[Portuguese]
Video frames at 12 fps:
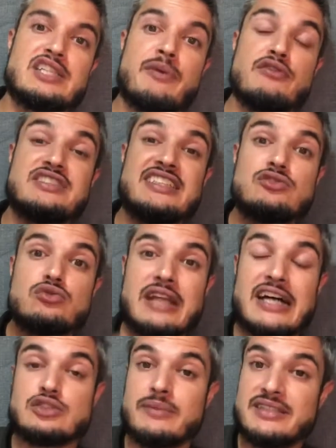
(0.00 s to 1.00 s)
para você
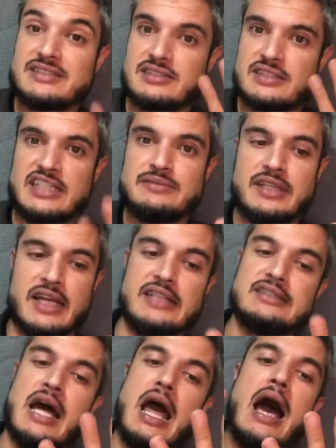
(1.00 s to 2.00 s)
estudar sobre essas três matérias:
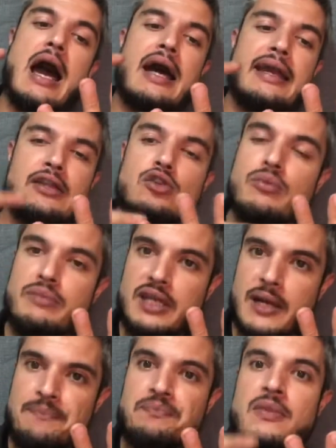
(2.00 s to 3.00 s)

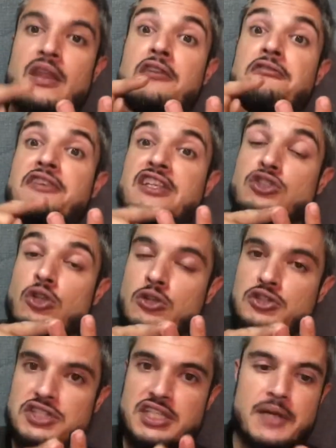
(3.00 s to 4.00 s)
anatomia,
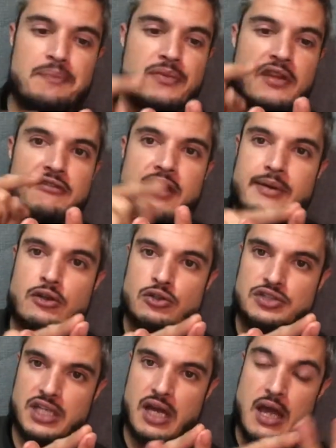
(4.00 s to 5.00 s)
fisiologia,
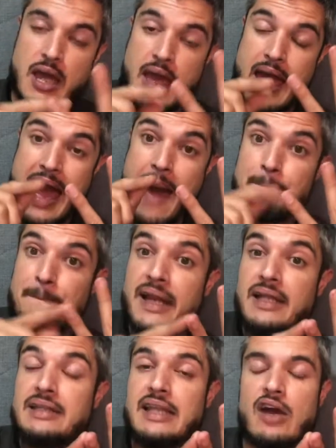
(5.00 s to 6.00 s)
farmacologia.
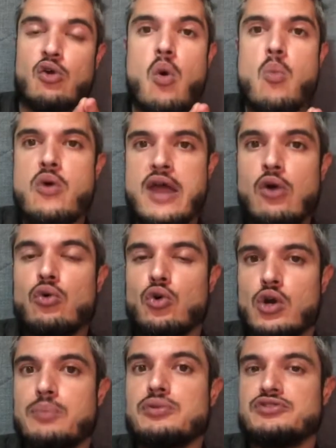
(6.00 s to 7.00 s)
Aprenda como é o
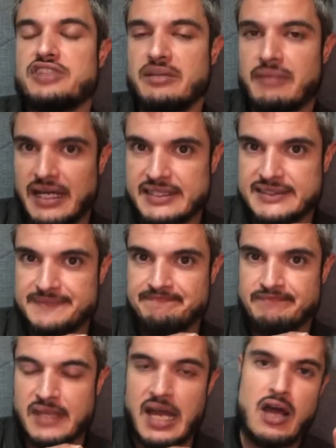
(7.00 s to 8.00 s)
corpo dos animais,
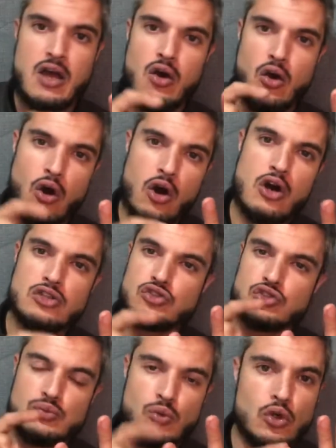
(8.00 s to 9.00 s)
tá?
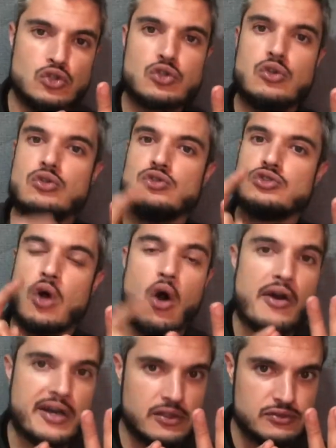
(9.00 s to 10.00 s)
Ossos, músculos,
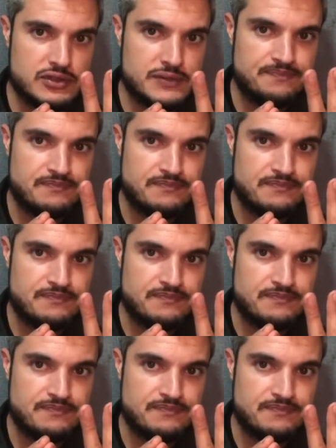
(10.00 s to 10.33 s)
órgãos